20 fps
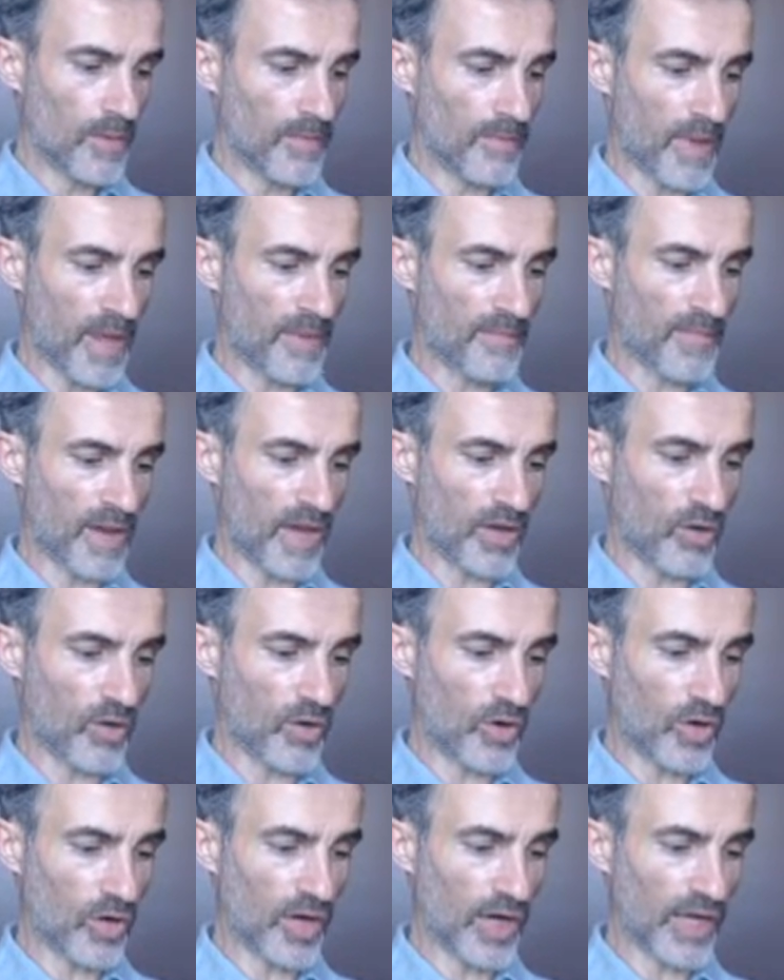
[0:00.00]
même
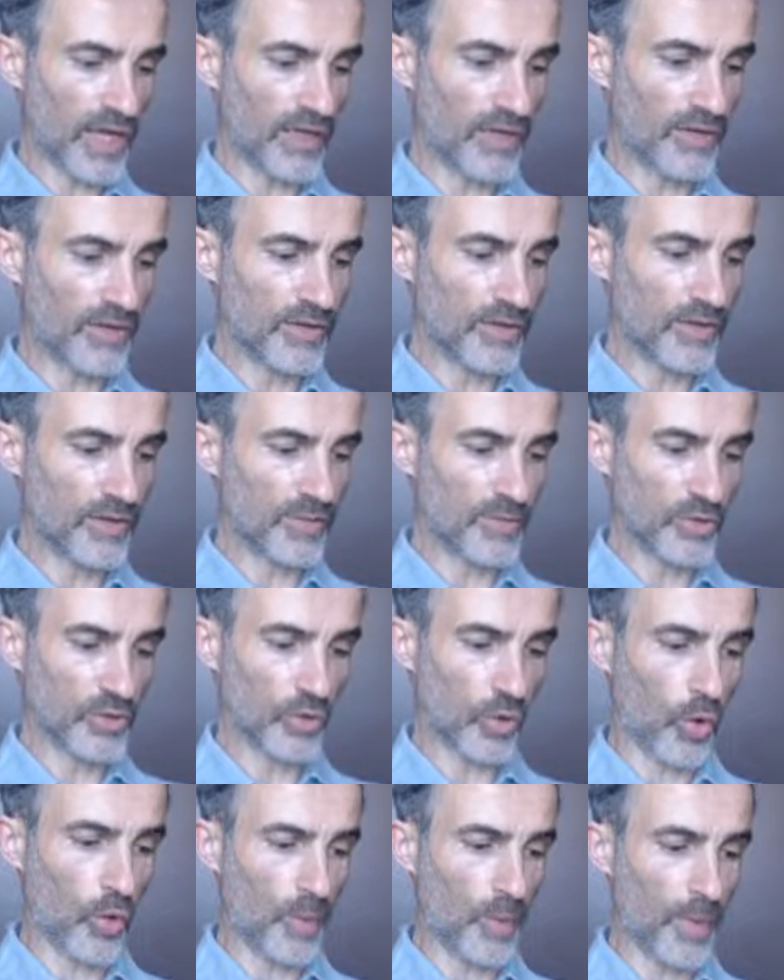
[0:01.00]
alors elle ne me
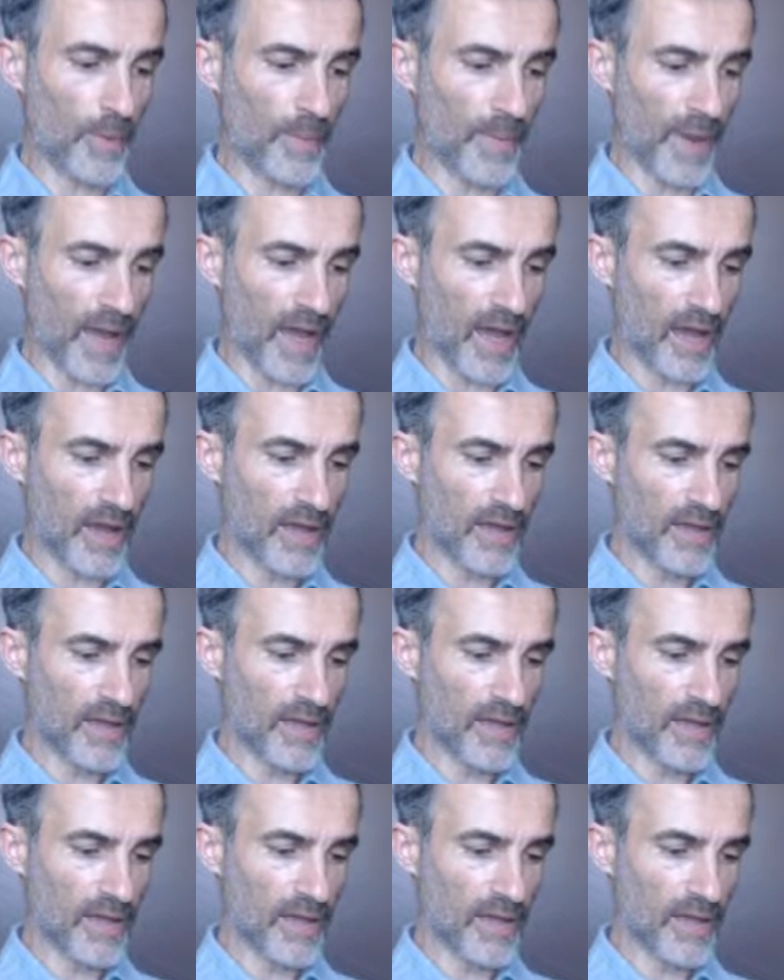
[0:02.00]
trompe pas.